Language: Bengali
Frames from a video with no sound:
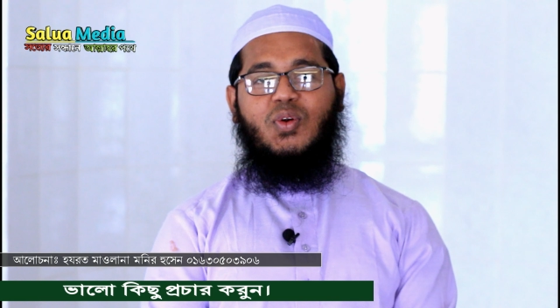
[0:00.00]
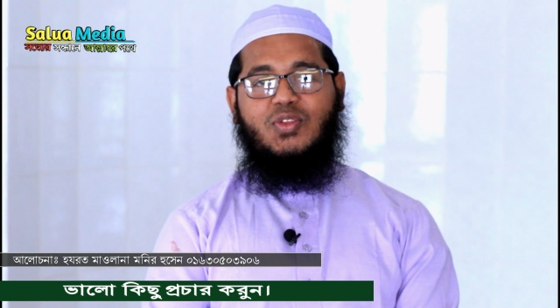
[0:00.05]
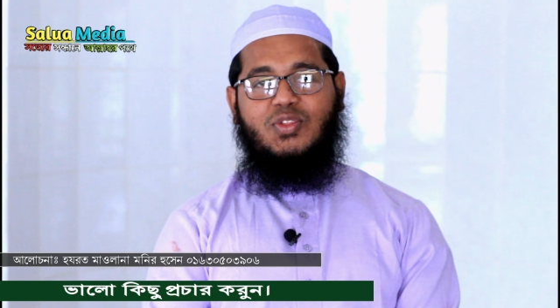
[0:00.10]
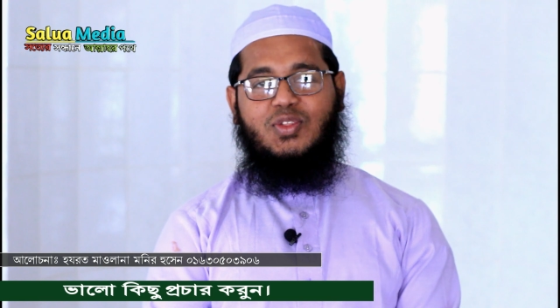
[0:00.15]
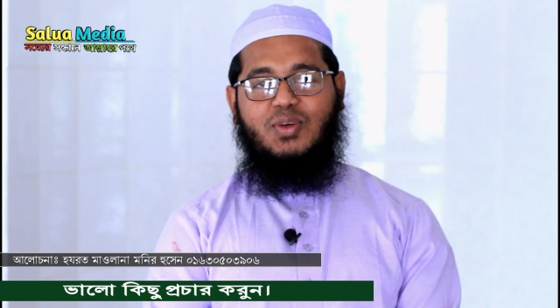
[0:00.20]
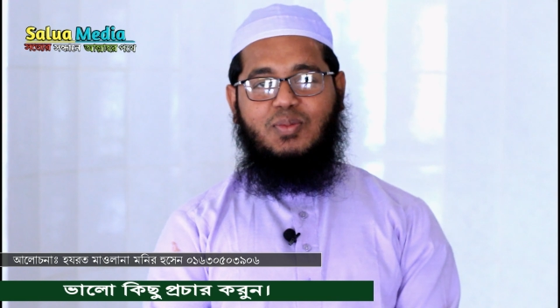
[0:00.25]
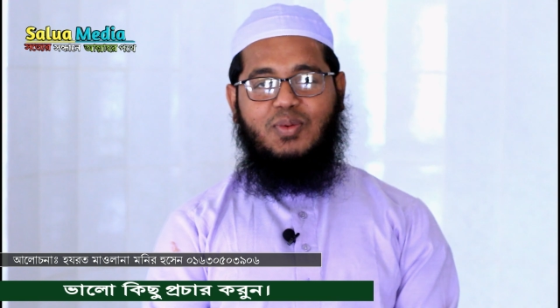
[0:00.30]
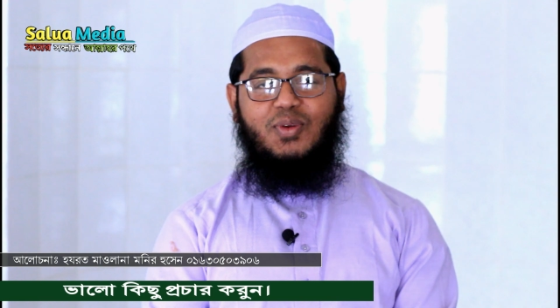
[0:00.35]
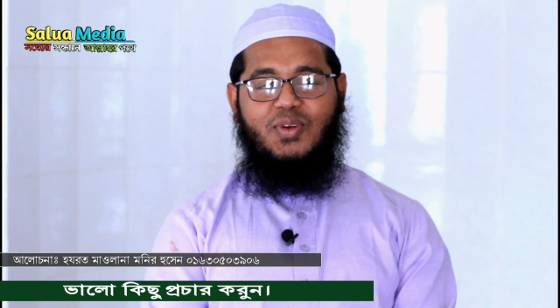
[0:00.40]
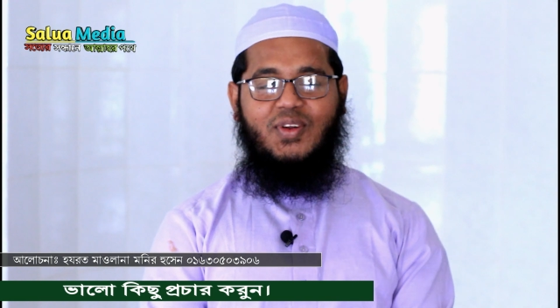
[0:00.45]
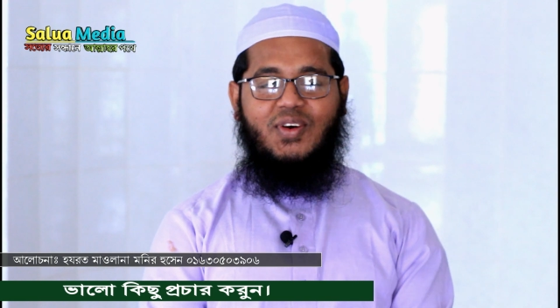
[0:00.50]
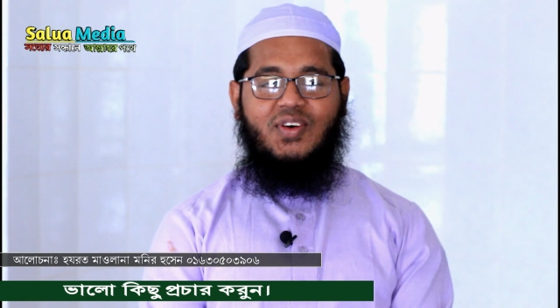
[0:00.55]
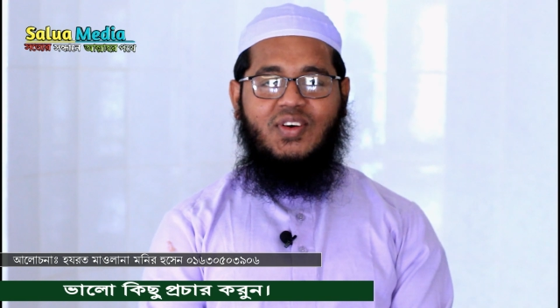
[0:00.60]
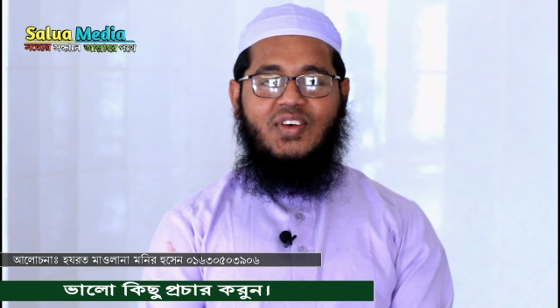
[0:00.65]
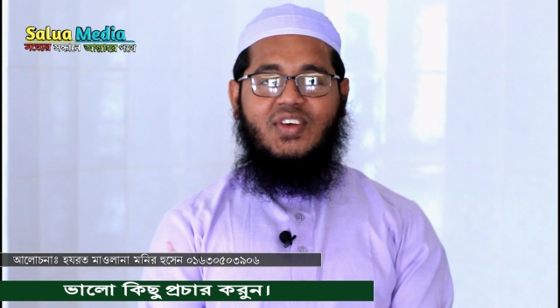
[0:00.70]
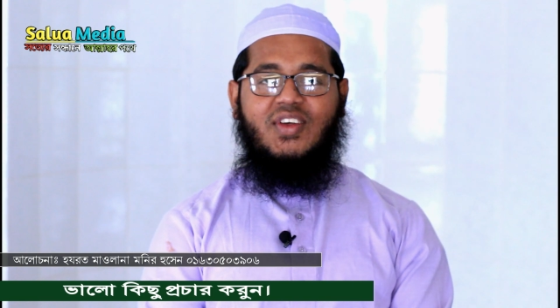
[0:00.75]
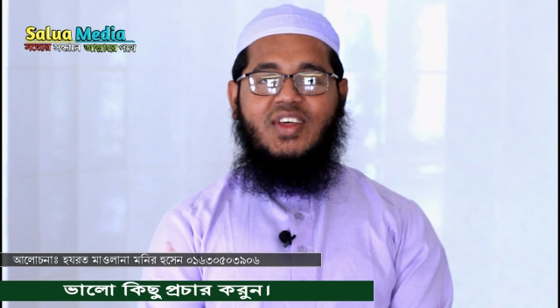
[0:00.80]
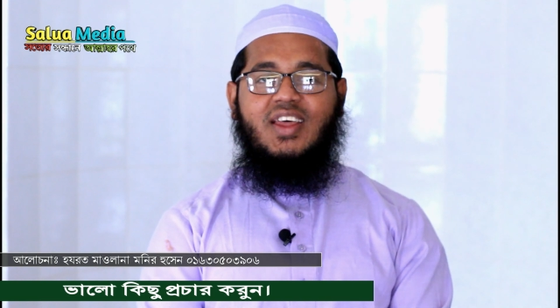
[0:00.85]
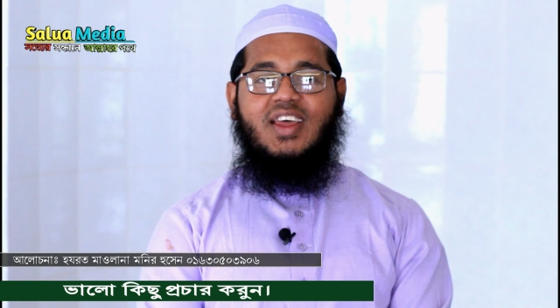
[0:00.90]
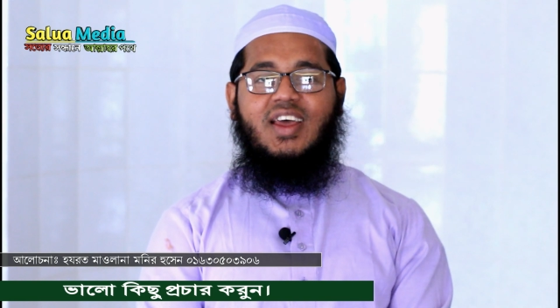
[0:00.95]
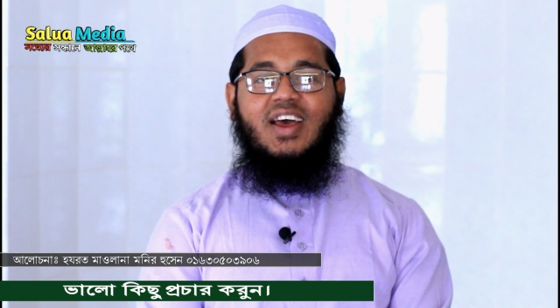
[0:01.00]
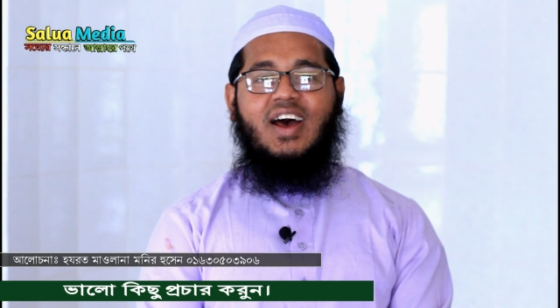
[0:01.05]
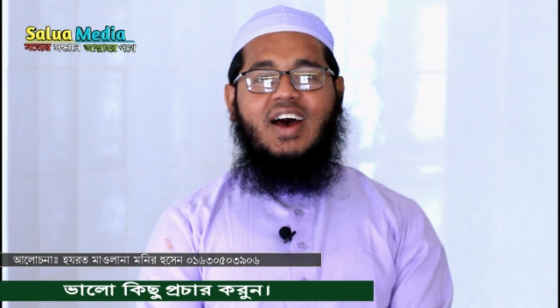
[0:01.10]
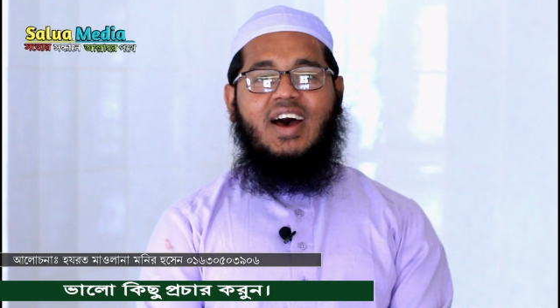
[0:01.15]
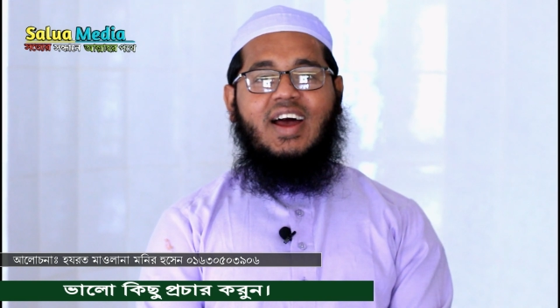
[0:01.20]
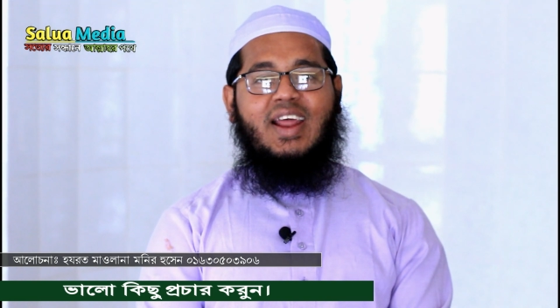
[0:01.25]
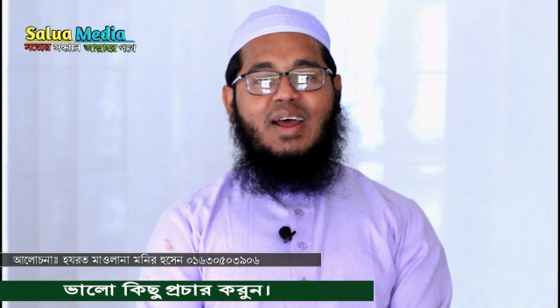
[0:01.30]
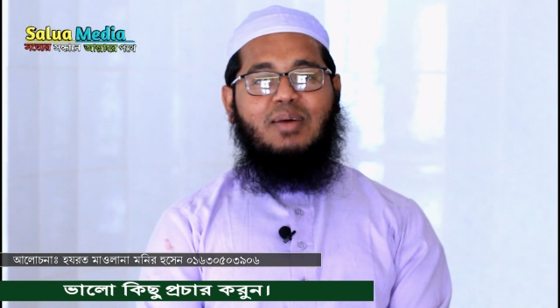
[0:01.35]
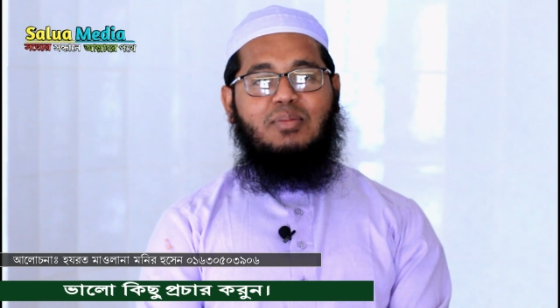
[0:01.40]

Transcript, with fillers: গুরুত্বপূর্ণ আর